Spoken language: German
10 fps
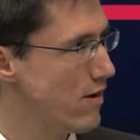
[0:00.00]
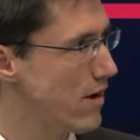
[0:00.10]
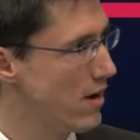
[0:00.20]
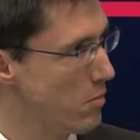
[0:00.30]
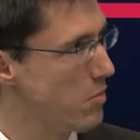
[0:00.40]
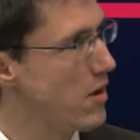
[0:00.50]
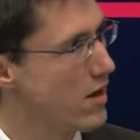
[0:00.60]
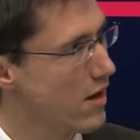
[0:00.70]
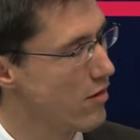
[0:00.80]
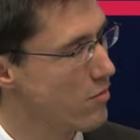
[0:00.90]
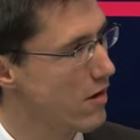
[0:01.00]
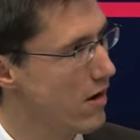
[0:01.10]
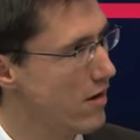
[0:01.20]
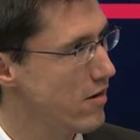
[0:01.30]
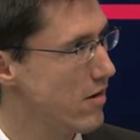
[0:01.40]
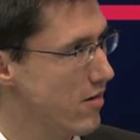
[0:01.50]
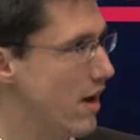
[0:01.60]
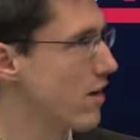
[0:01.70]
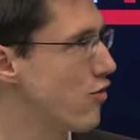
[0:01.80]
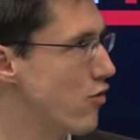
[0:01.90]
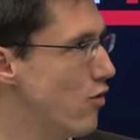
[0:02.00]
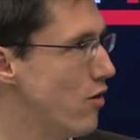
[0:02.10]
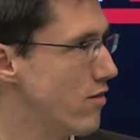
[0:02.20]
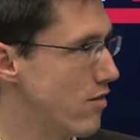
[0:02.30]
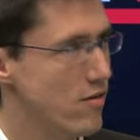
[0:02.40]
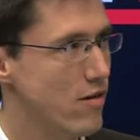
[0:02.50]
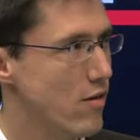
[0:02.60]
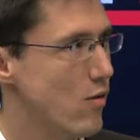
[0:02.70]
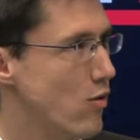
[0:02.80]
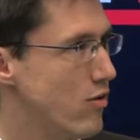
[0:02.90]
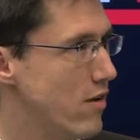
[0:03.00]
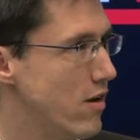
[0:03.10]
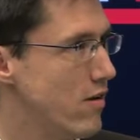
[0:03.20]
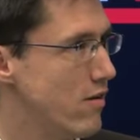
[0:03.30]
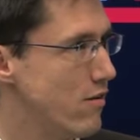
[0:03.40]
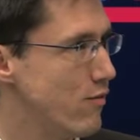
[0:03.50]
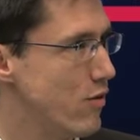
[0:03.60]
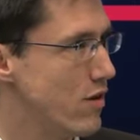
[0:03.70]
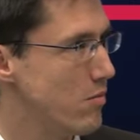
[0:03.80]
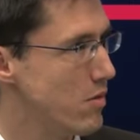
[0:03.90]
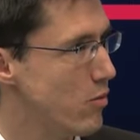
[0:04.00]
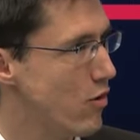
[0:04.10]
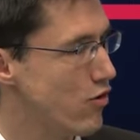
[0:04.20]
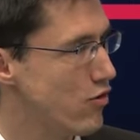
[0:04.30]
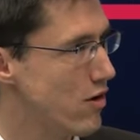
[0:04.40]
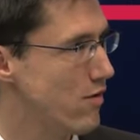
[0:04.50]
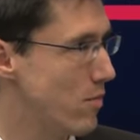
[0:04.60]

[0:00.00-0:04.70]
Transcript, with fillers: Wir gehen immer mehr in Grenzbereiche. Das arktische Öl ist das nächste große Ding, äh, vor dem die Branche steht.